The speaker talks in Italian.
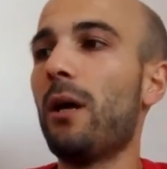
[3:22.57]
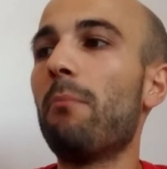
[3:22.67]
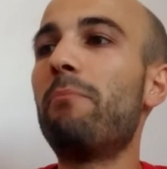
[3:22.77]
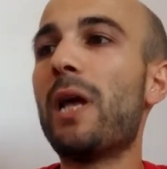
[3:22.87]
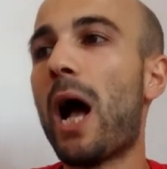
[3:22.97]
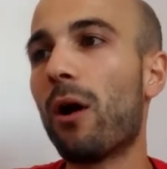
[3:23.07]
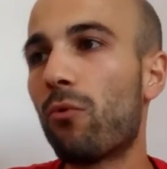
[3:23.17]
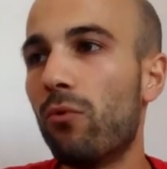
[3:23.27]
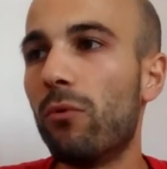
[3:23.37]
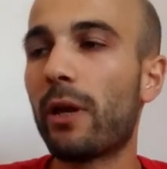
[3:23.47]

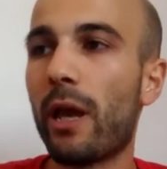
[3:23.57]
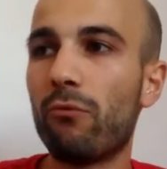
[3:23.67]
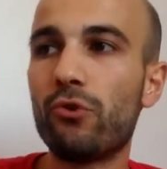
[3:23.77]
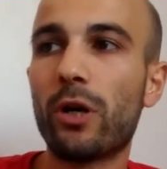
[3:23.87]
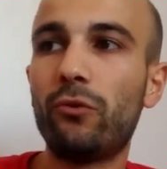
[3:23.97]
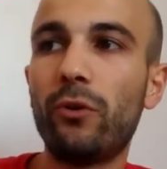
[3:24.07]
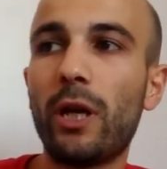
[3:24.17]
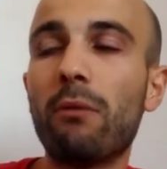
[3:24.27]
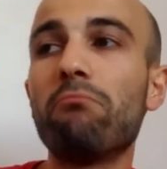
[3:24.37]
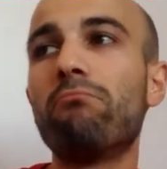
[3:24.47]
Bianco che è un
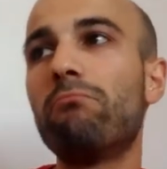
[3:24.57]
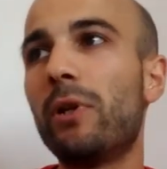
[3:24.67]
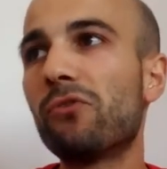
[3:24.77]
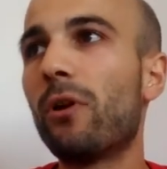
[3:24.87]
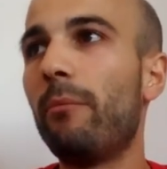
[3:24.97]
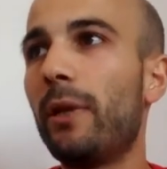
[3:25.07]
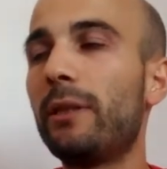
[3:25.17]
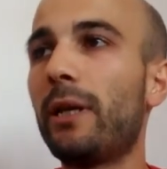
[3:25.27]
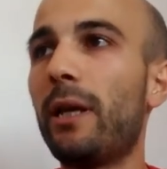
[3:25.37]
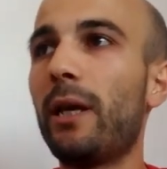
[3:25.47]
giocatore
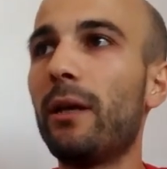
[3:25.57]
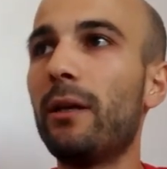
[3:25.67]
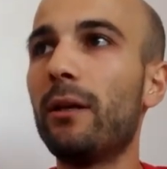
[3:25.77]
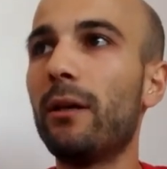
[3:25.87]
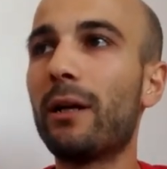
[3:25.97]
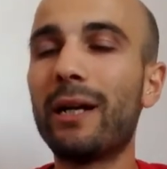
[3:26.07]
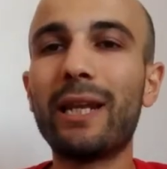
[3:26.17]
personalmente che eh,